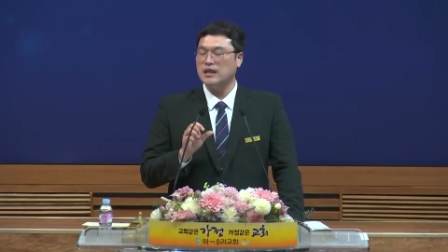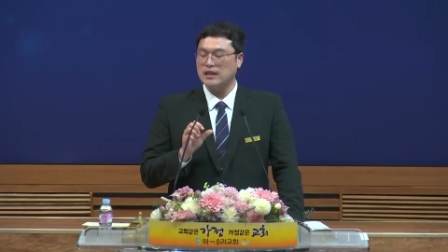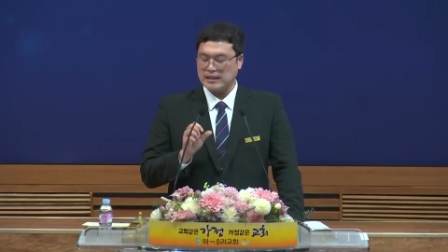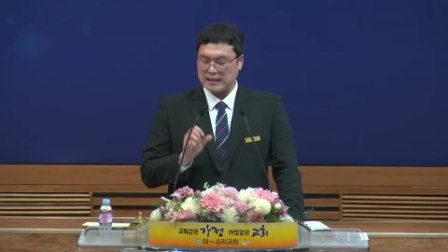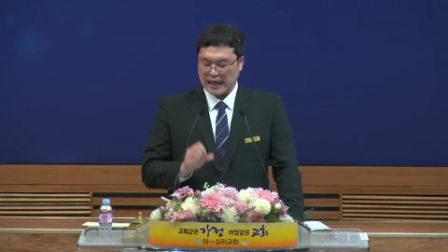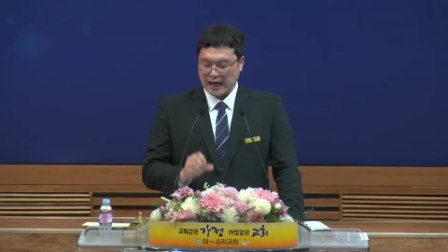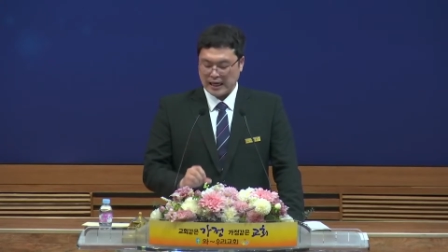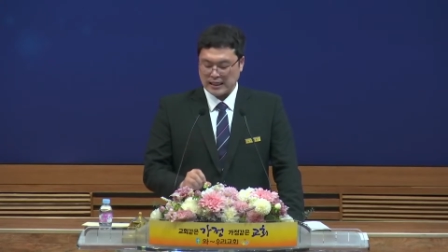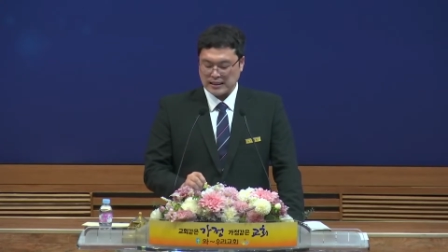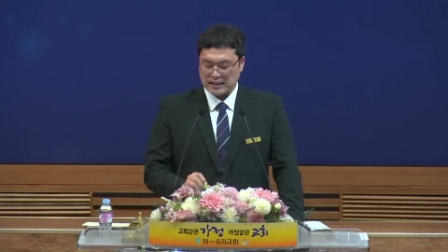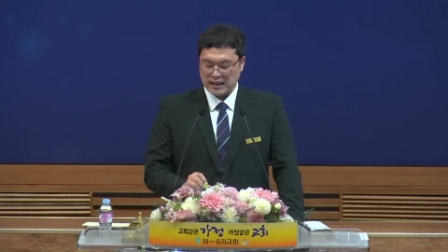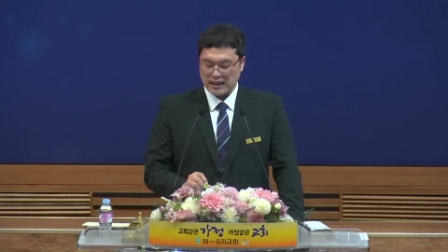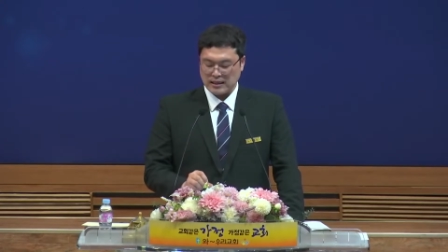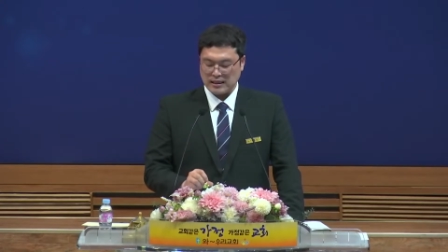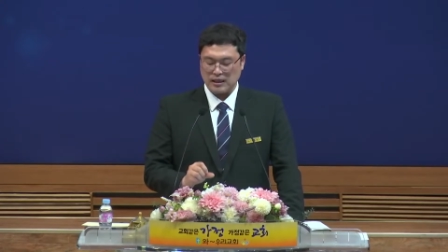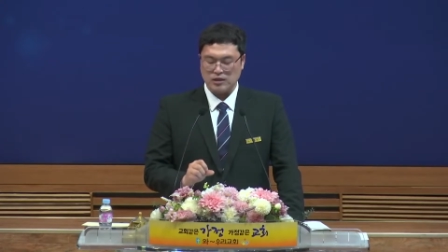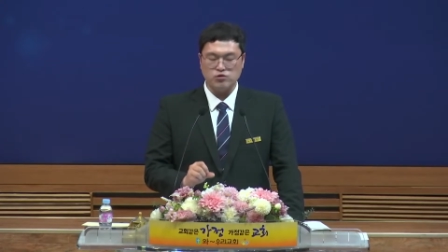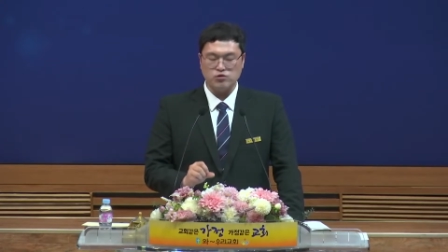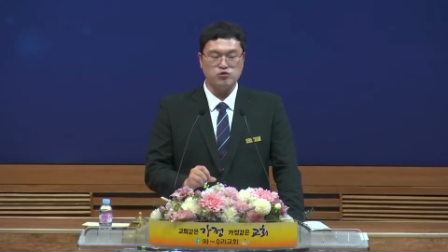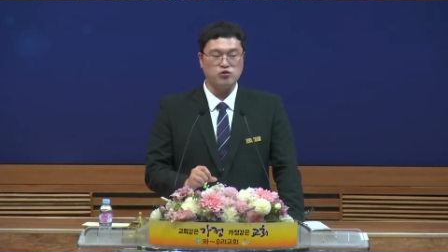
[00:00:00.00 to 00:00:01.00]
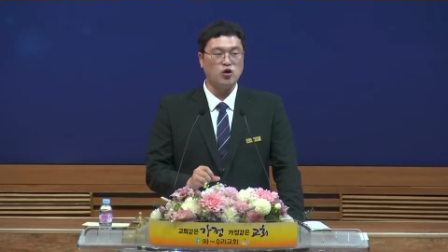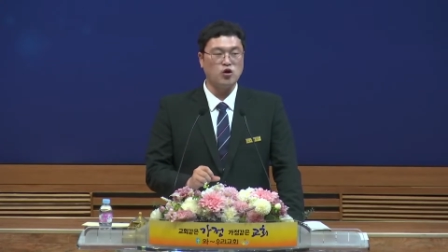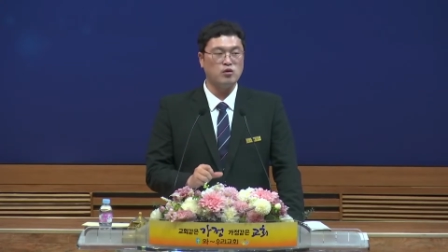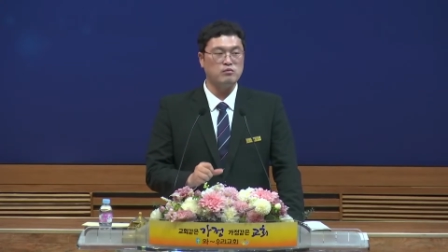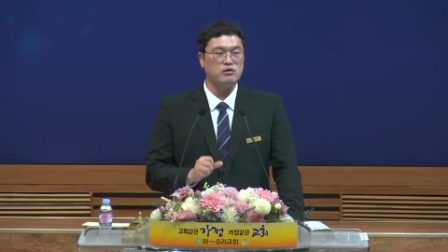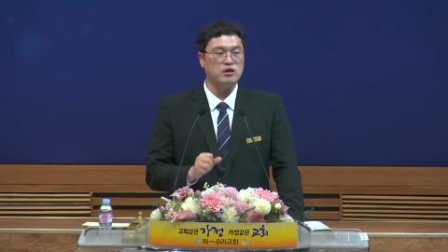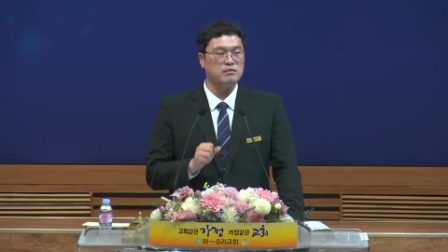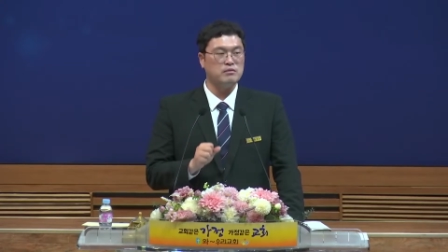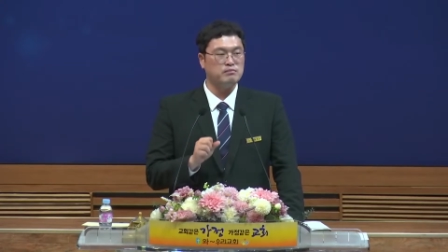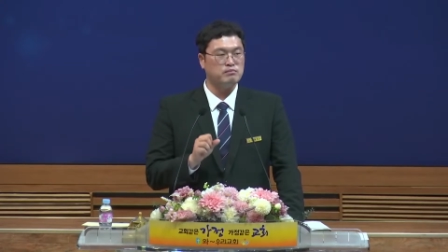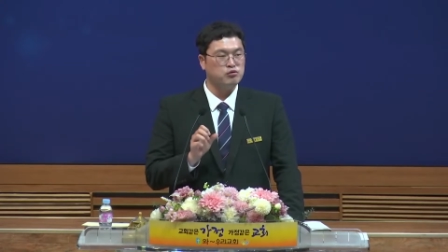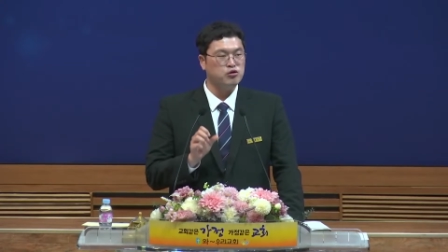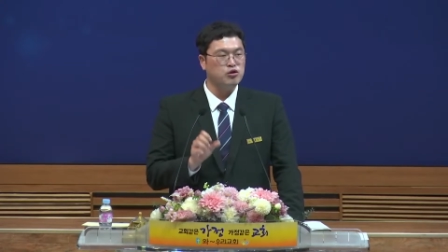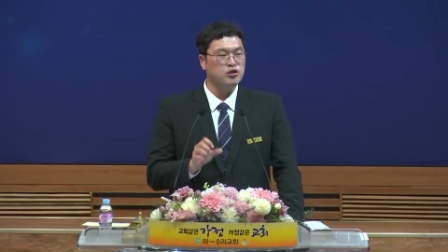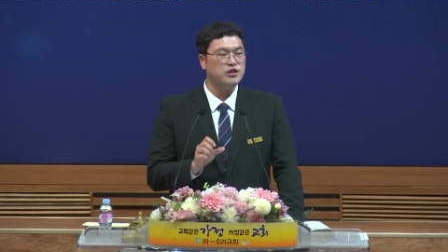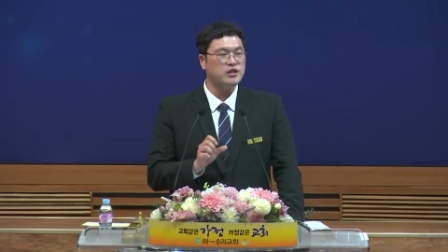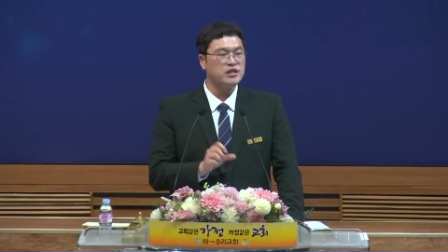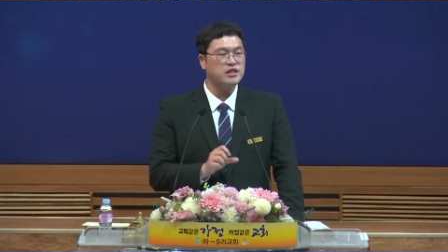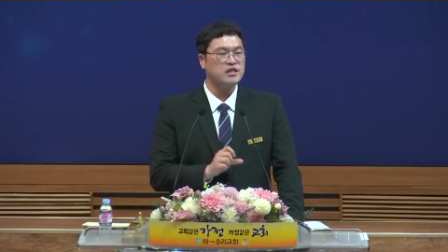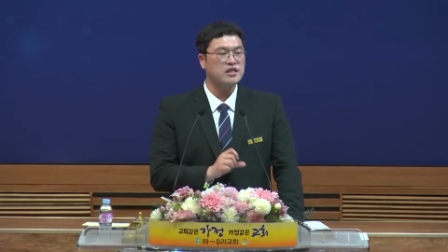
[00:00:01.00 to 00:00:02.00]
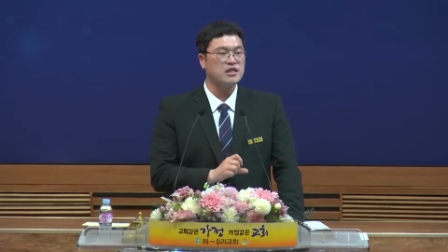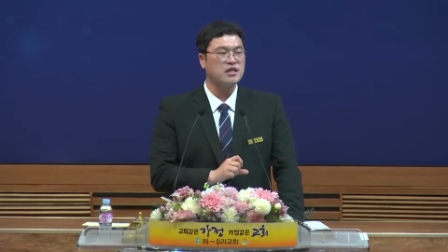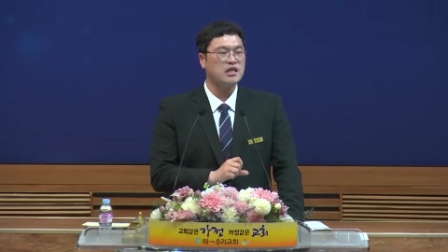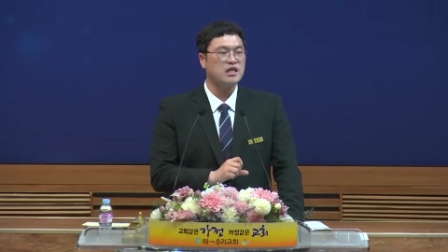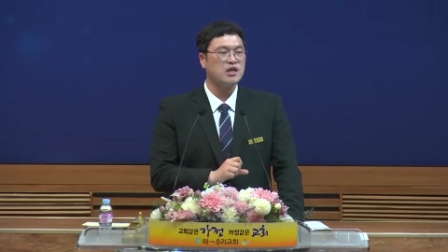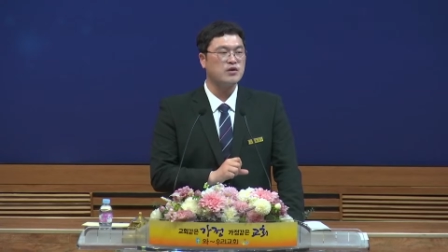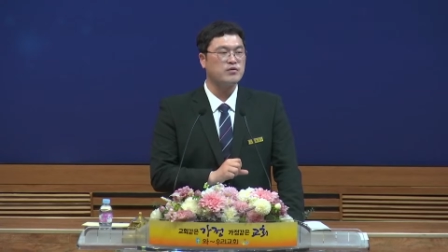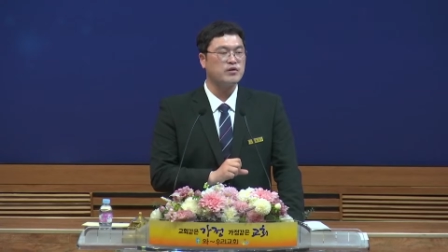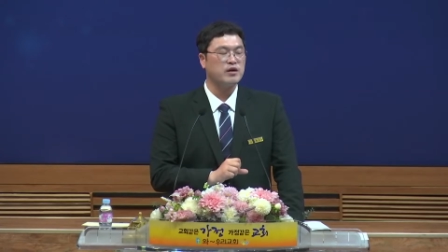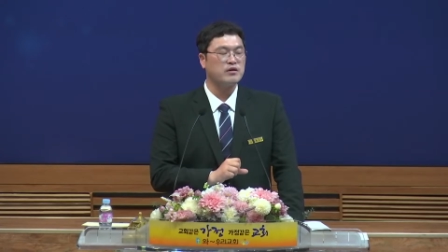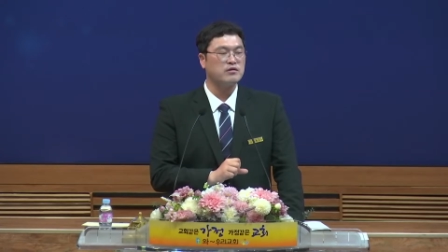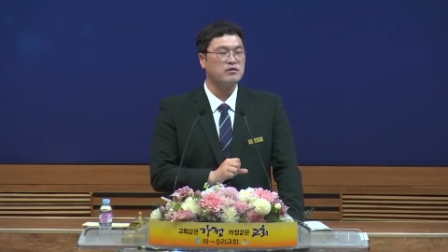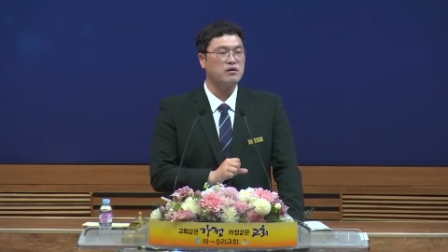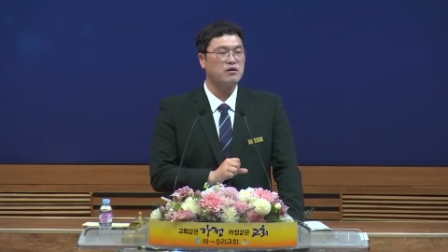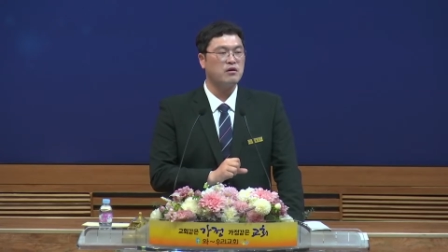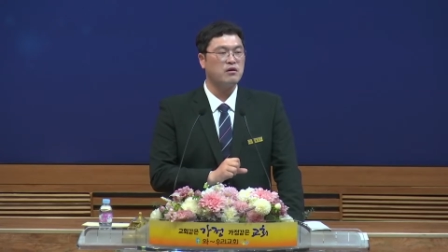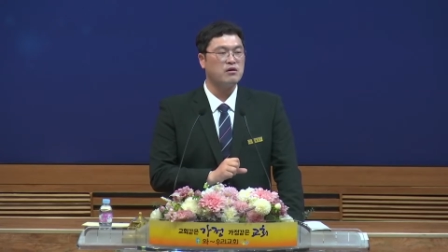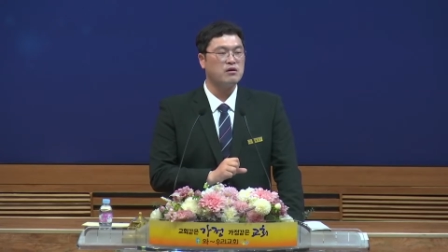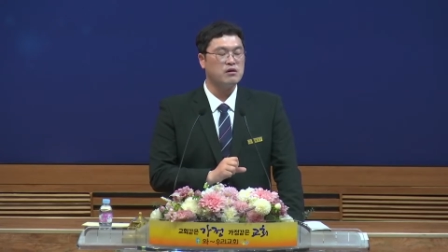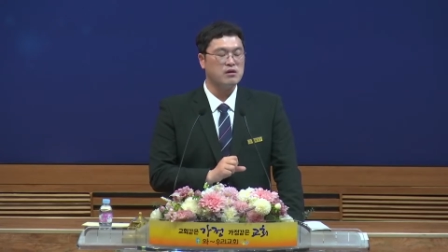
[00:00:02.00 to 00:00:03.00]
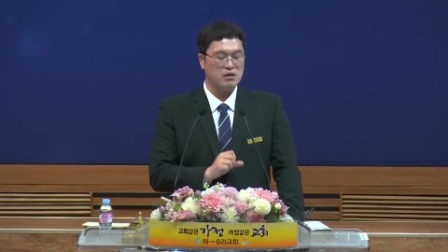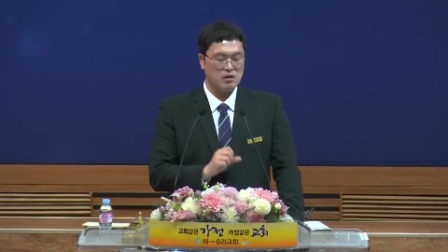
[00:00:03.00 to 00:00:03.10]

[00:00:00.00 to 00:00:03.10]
사자에 대한 두려움을 불식시키기 위해서